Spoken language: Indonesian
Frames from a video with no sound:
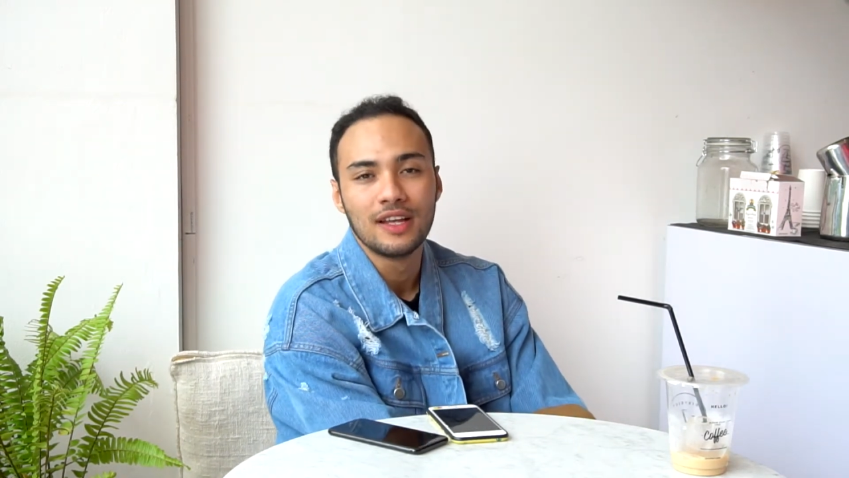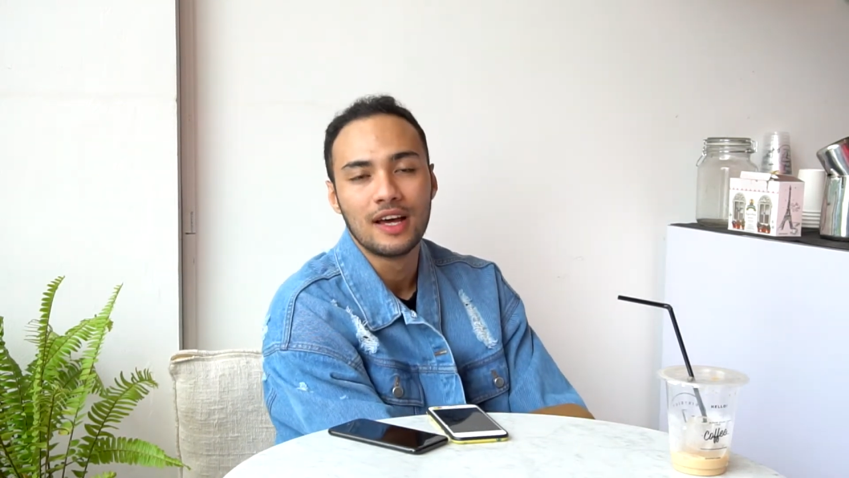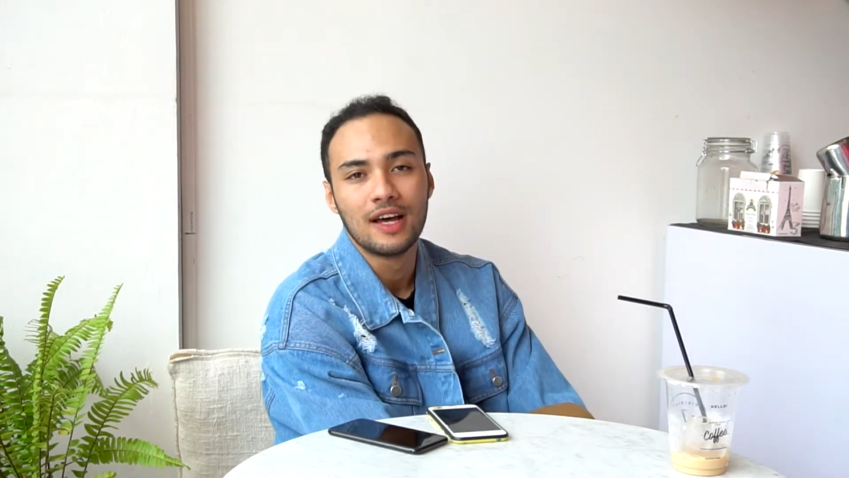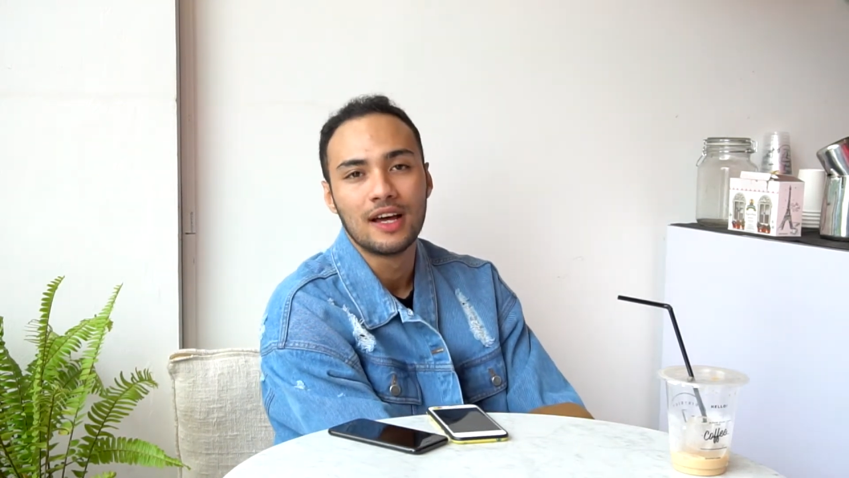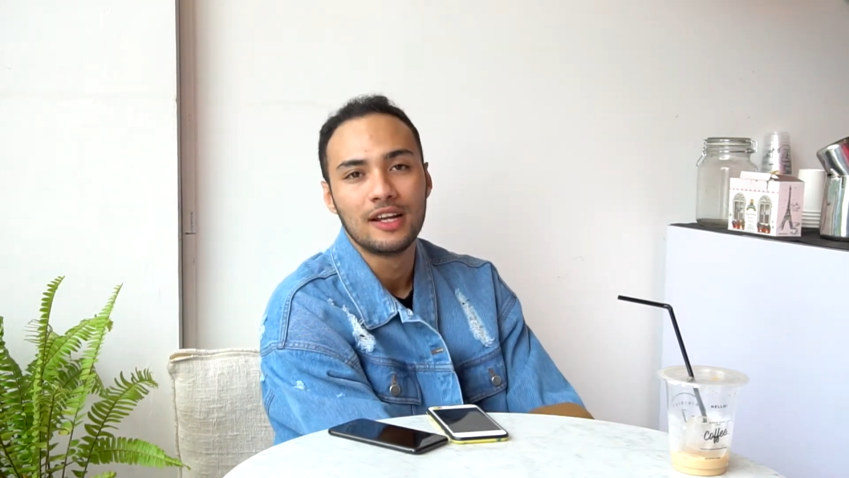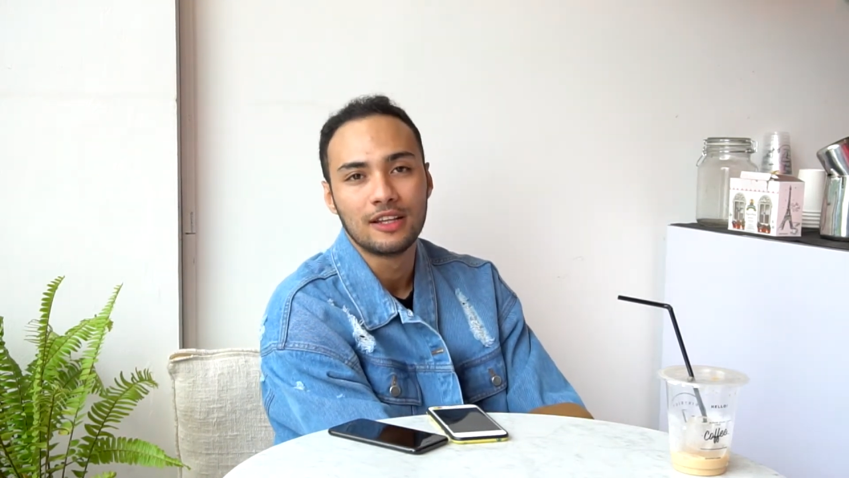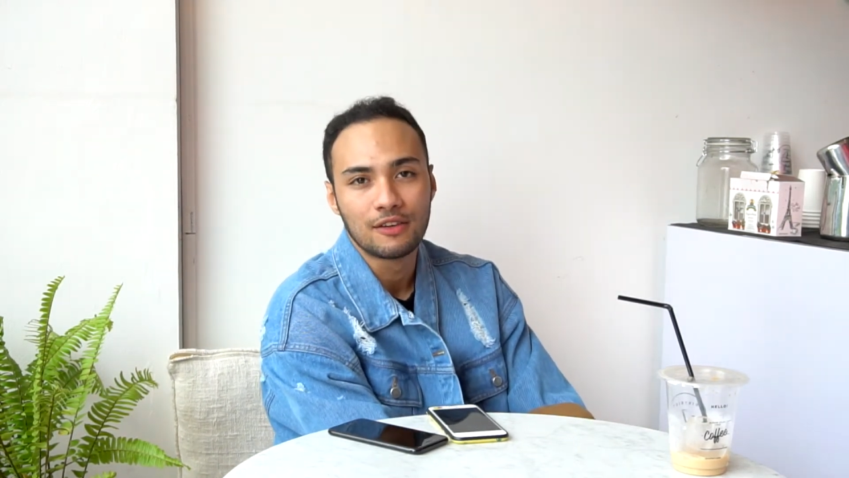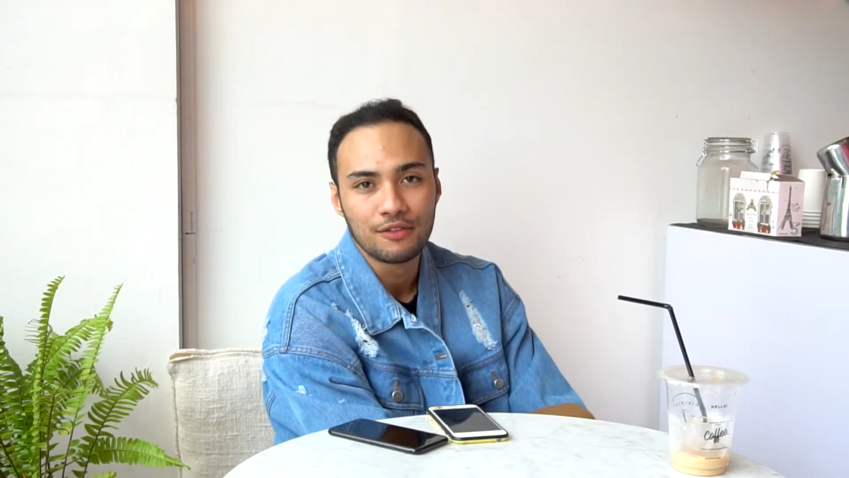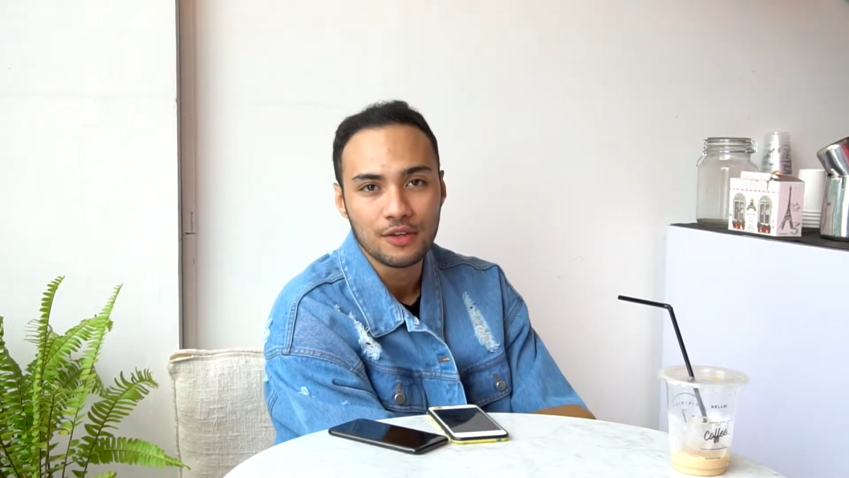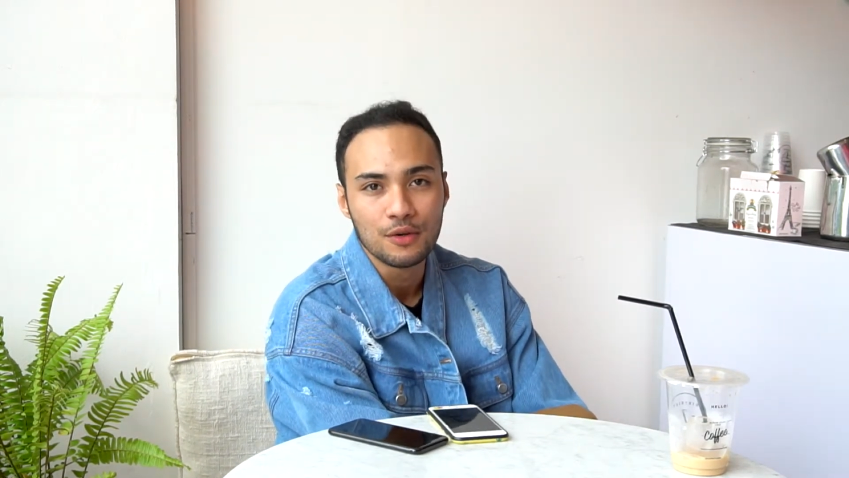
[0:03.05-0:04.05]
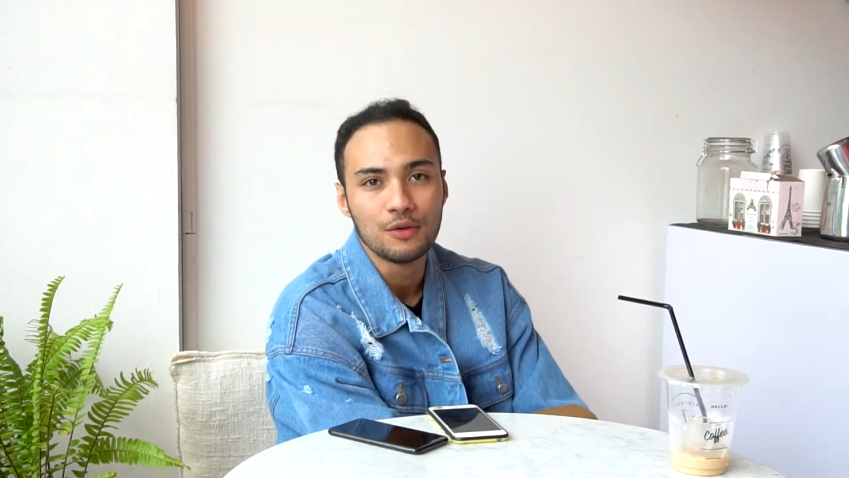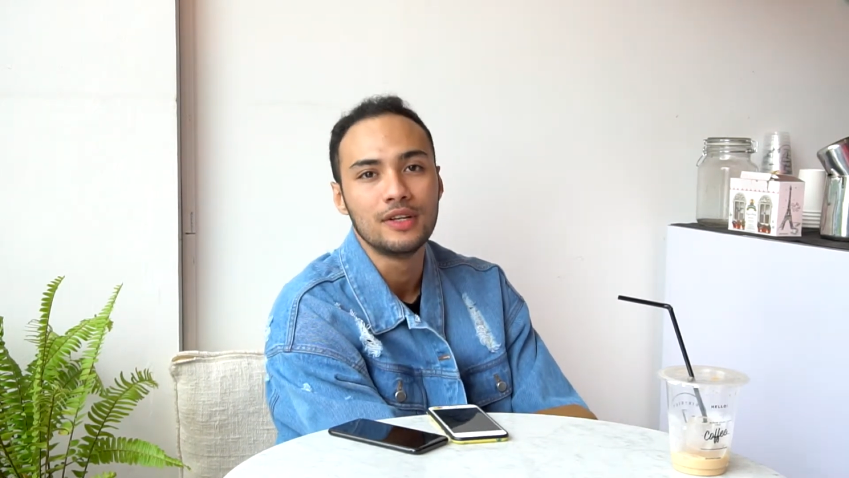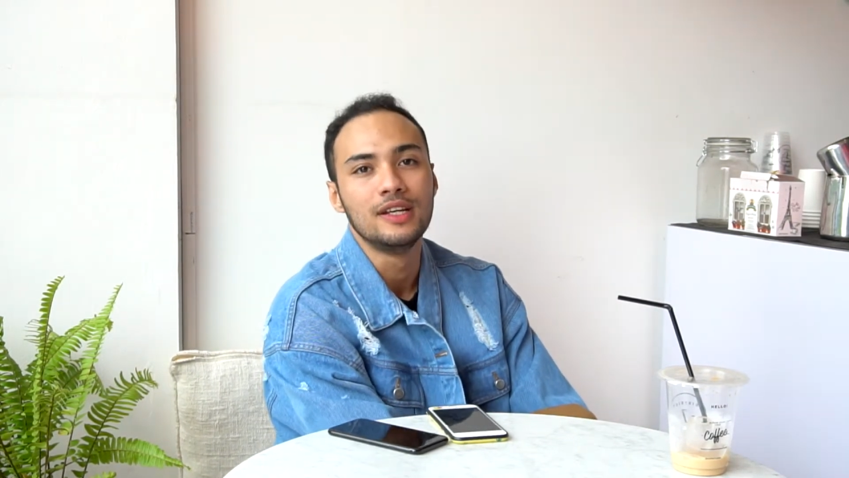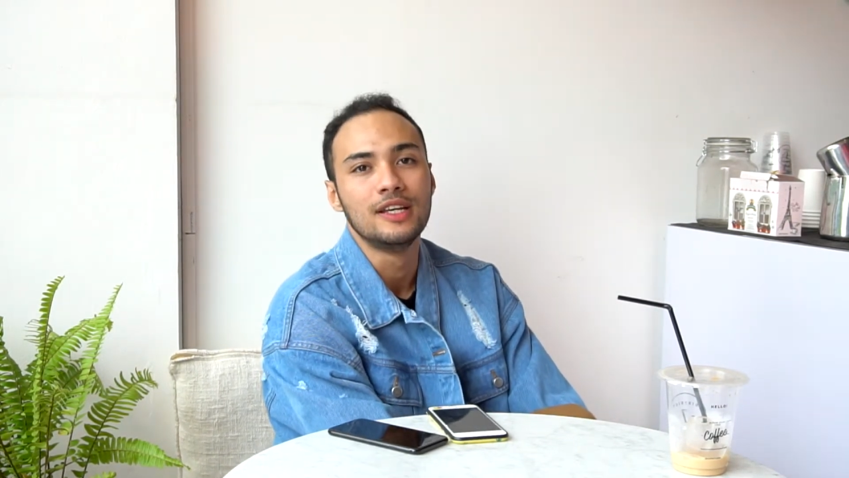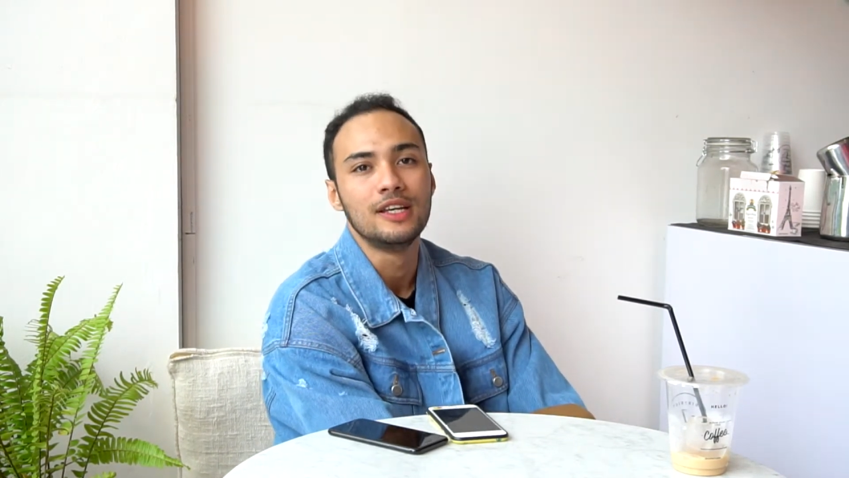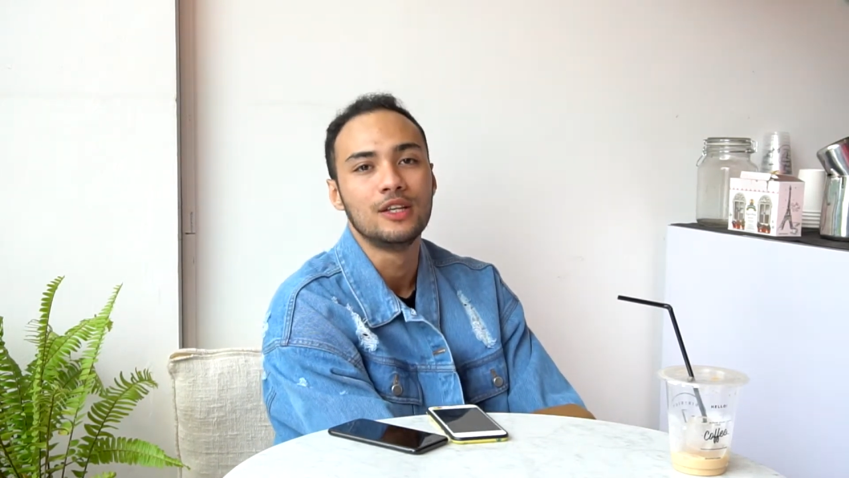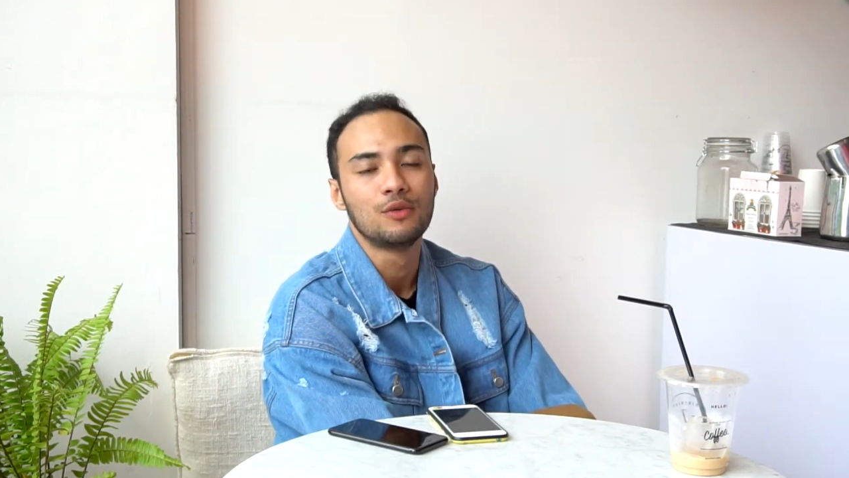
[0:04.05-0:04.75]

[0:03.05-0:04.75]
dan interview di